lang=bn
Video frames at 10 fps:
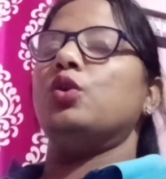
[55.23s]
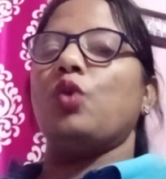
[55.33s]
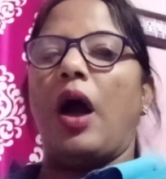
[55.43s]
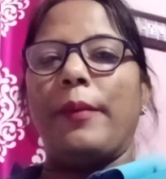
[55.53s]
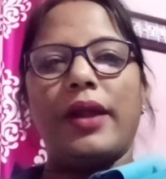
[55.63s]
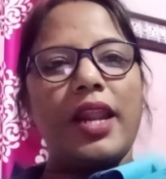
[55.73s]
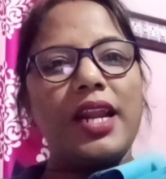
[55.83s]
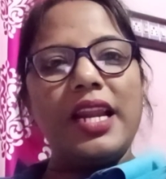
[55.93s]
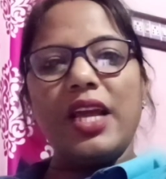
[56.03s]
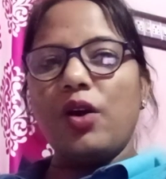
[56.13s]
তো আমার আর
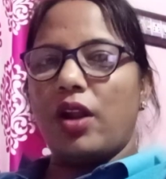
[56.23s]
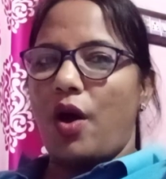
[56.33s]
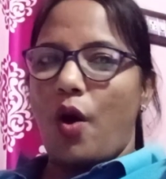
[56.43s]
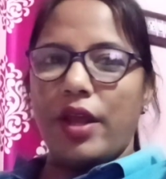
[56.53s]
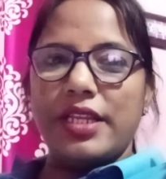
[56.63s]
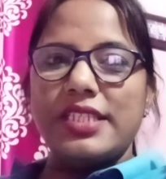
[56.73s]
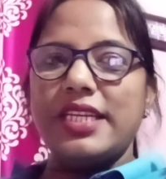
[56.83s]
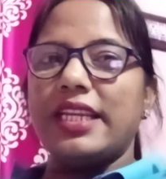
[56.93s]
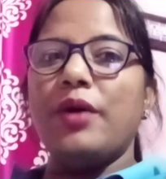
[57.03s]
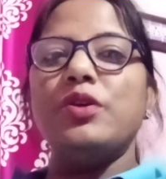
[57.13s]
ক্লিক করা হয়নি
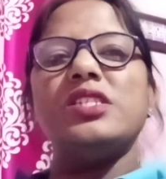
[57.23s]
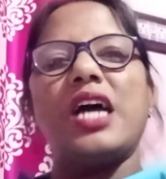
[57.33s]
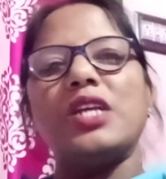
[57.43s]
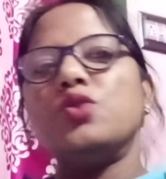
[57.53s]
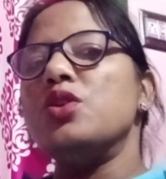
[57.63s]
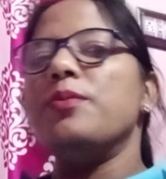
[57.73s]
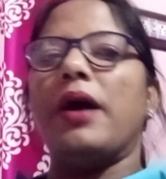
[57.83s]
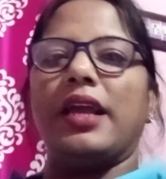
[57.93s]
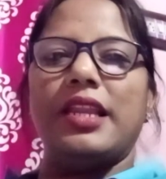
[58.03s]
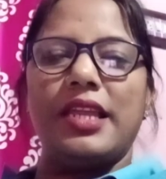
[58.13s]
যেটা ওই শাশুড়ি
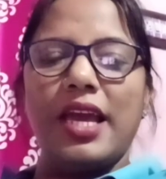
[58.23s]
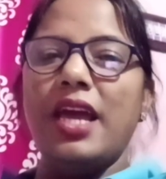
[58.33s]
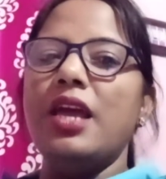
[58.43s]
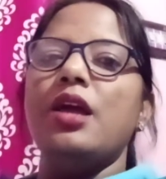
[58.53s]
মাকে নিয়ে